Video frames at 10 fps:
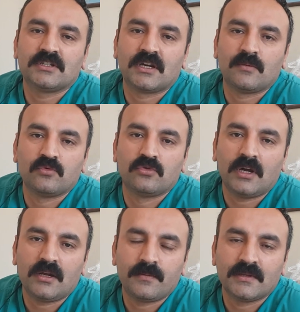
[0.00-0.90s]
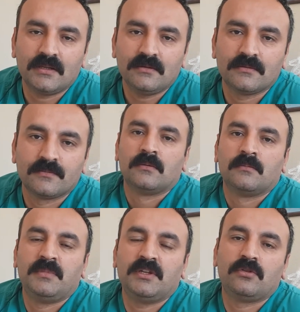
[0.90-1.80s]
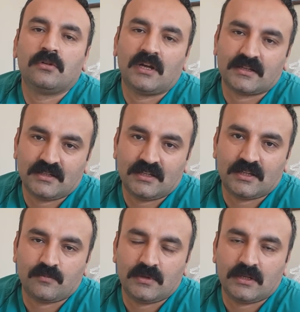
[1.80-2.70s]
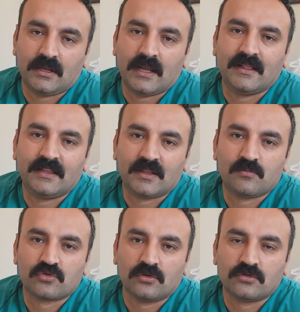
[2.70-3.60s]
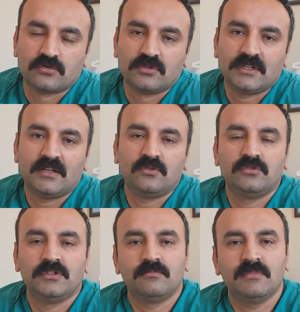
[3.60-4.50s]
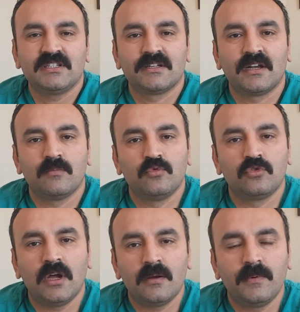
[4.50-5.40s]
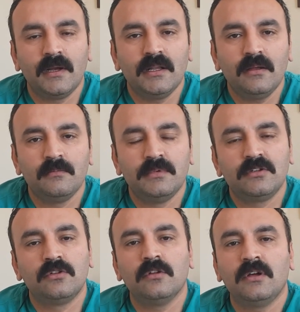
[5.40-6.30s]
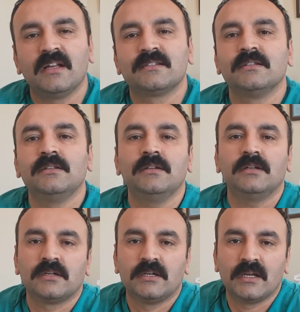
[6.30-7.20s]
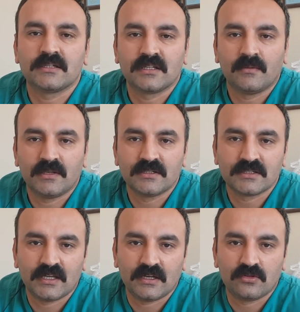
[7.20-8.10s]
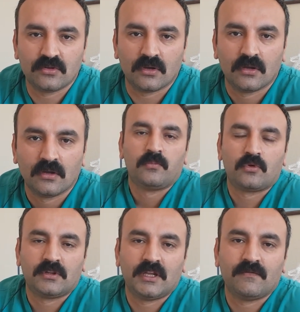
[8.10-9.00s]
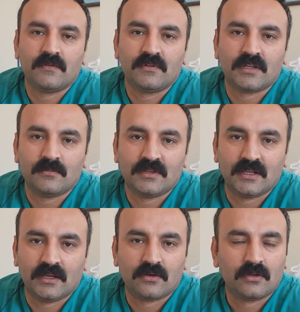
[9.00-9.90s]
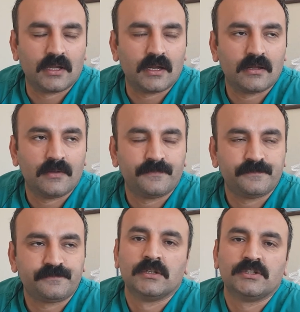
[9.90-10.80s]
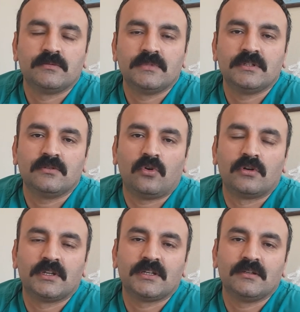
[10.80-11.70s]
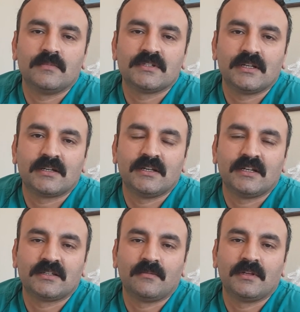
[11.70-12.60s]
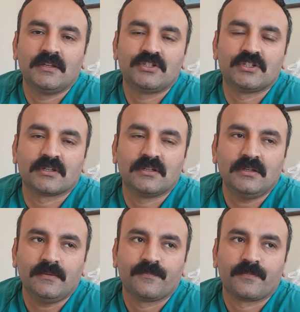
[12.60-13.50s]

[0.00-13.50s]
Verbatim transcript: gram kuru arpadan 1 kilo hasıl elde etmiş oluyorsunuz. Yani 125 gram kuru arpayla 1 kilo hasılı kıyaslamanız gerekiyor. Protein ve vitamin değeri olarak. Şimdi oradaki mesela kıyaslamada ne çıktı?